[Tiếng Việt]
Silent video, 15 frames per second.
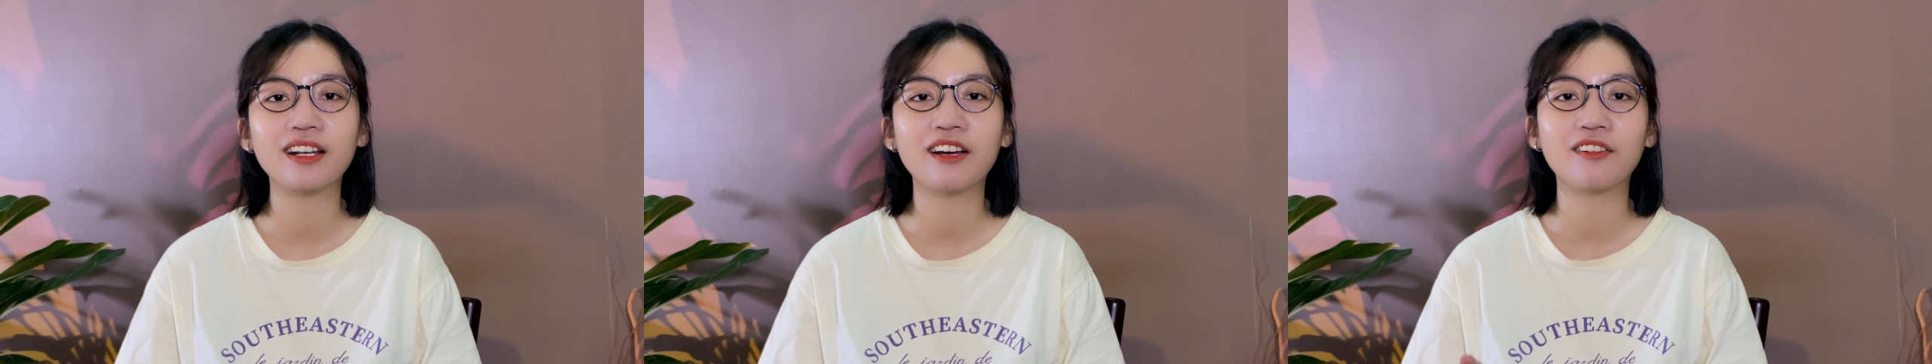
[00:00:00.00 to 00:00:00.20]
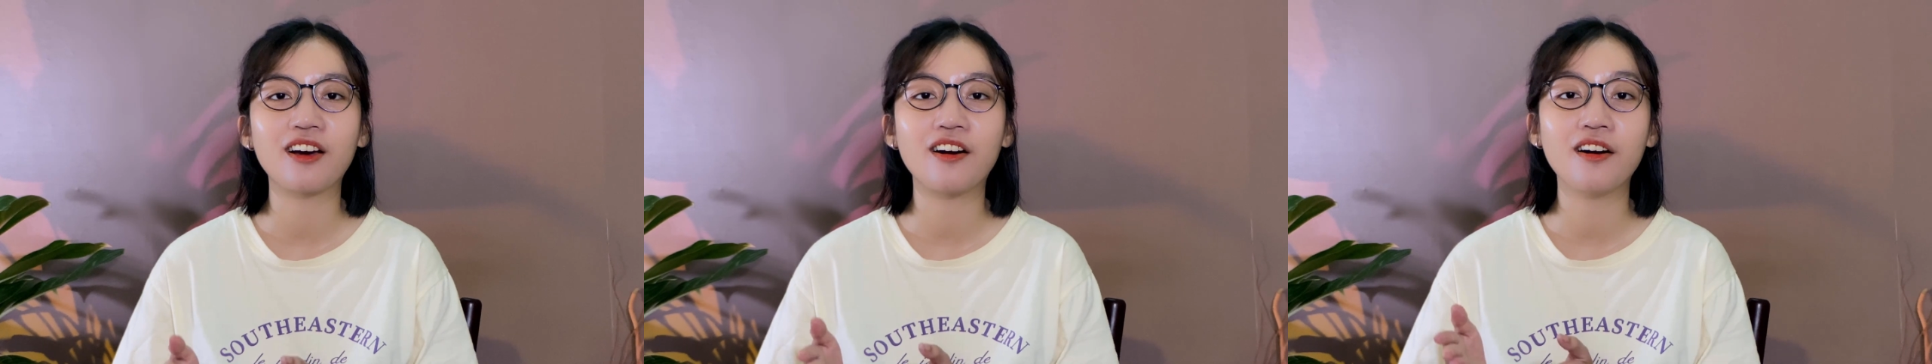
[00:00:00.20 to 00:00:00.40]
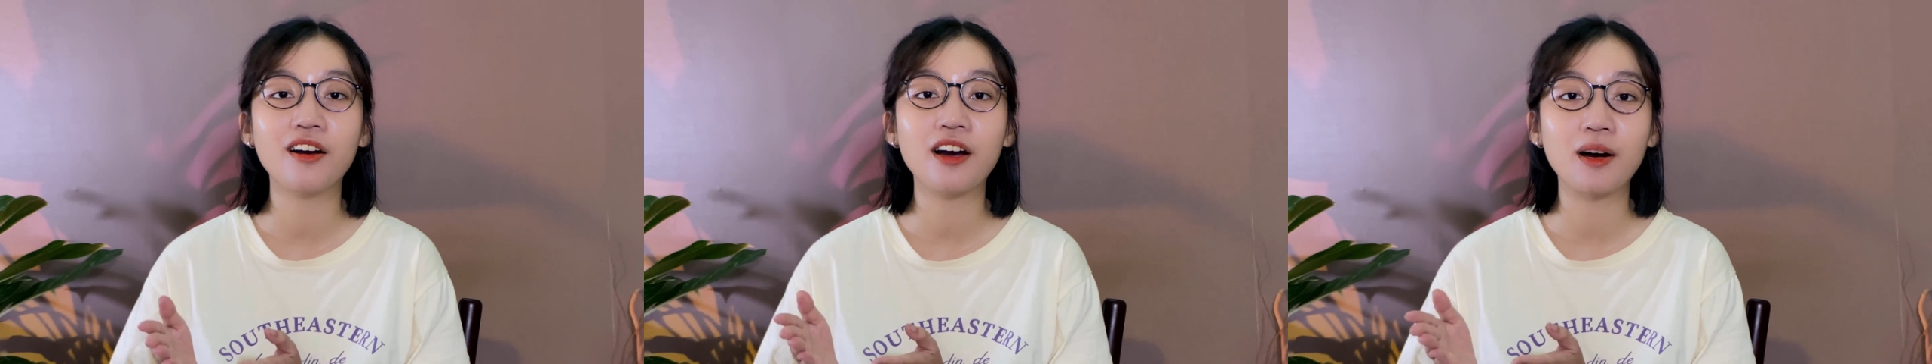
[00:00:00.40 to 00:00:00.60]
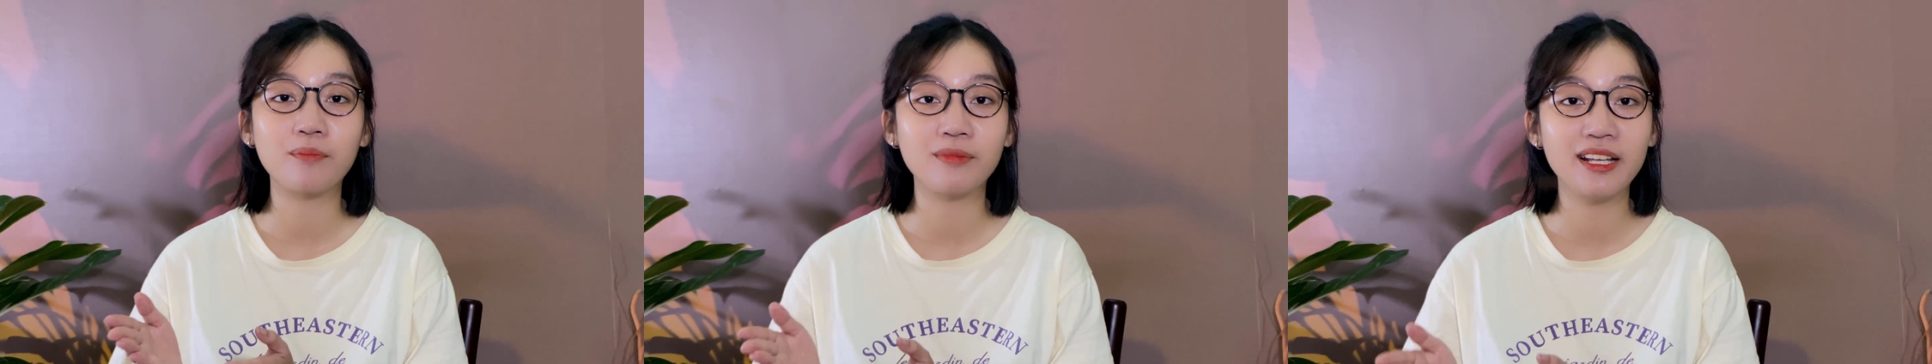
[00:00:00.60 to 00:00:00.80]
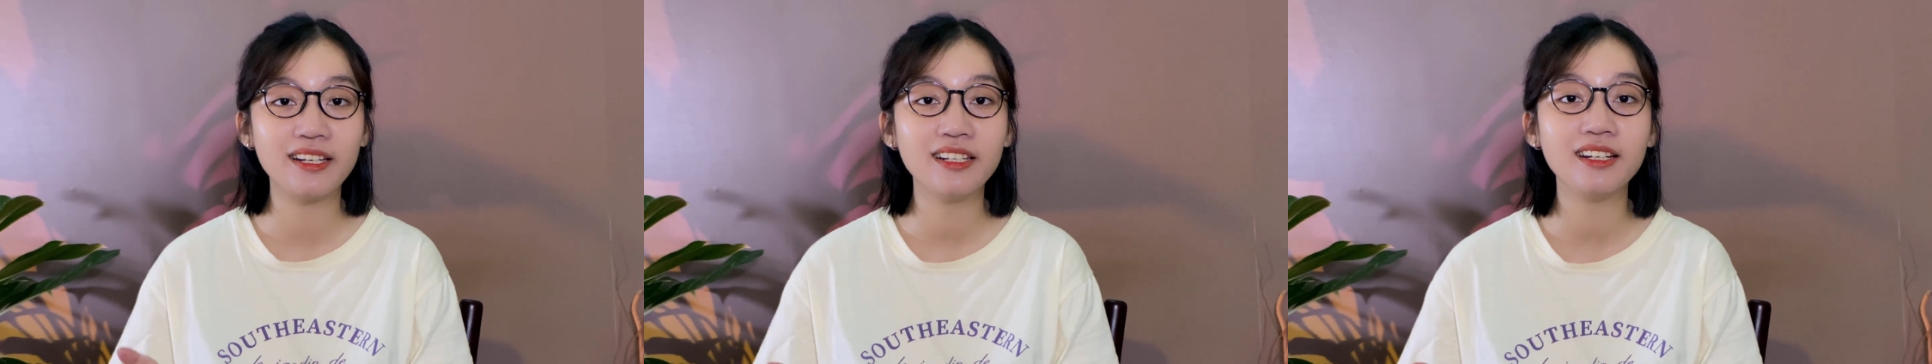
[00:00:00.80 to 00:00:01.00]
nào đó hợp
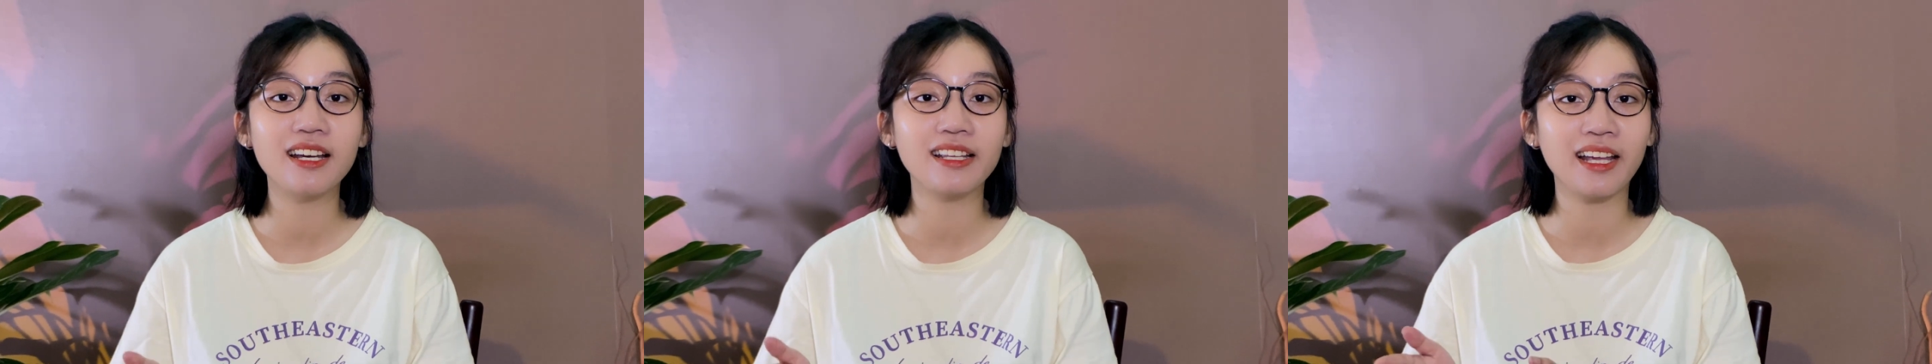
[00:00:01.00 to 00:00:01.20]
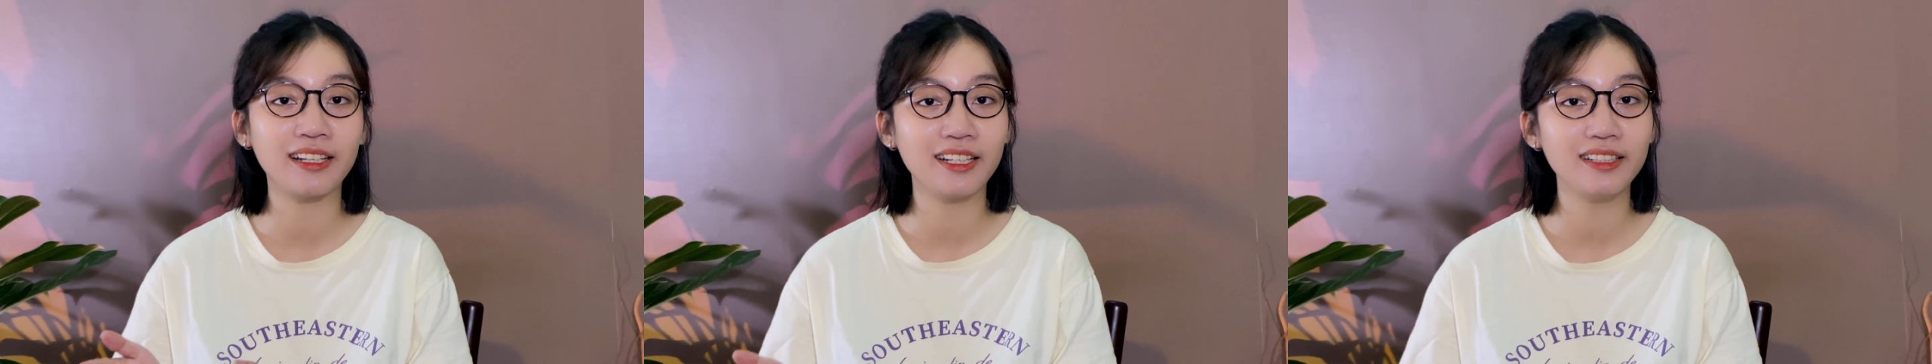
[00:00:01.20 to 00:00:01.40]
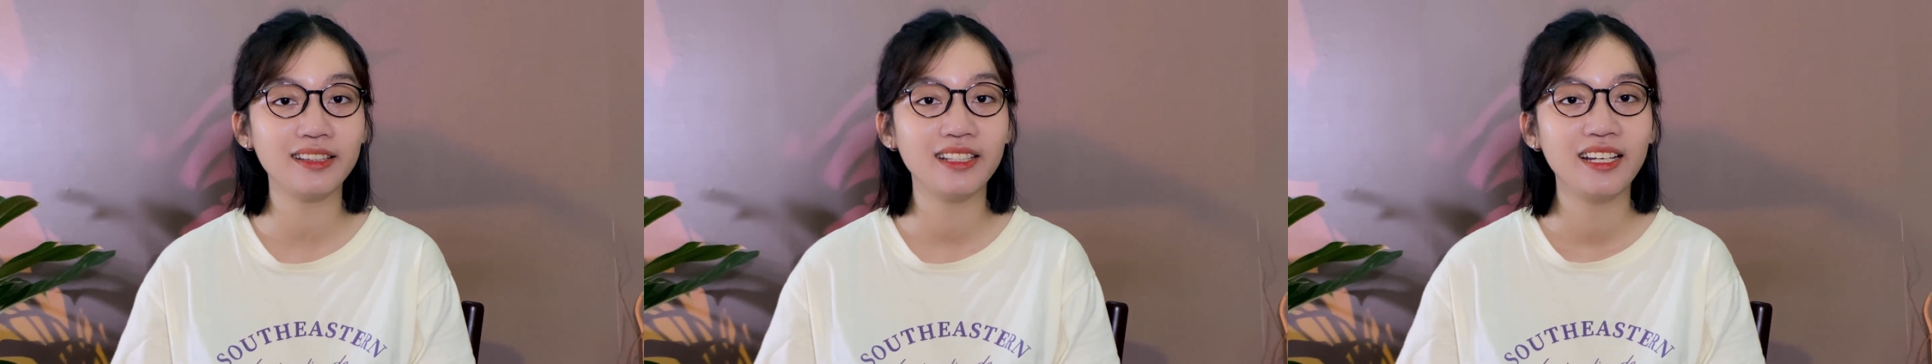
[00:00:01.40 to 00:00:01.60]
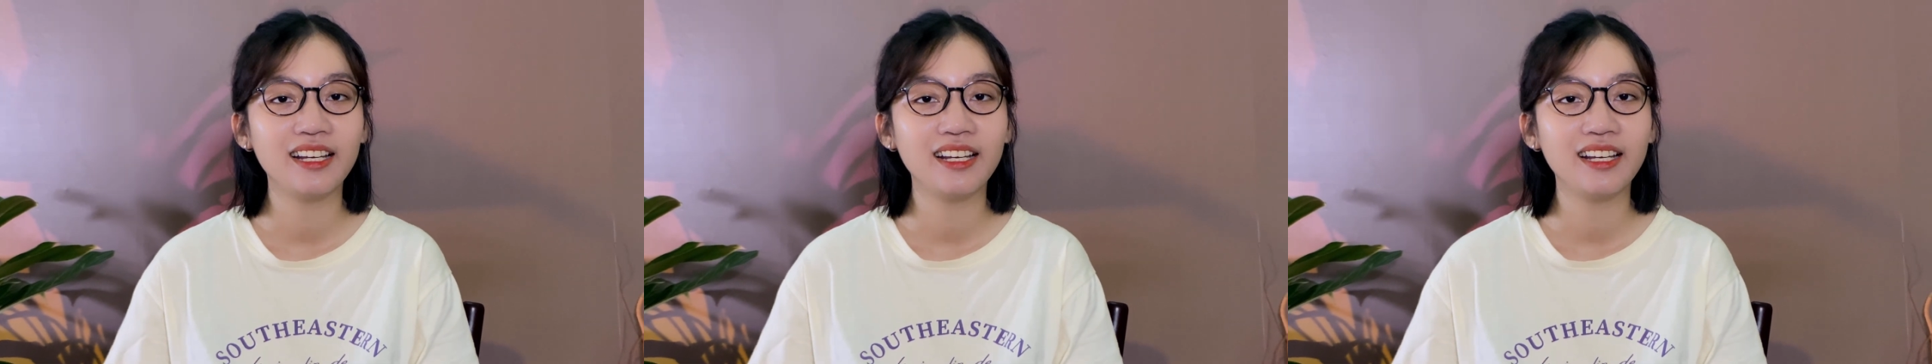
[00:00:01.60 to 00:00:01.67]
lý để giải thích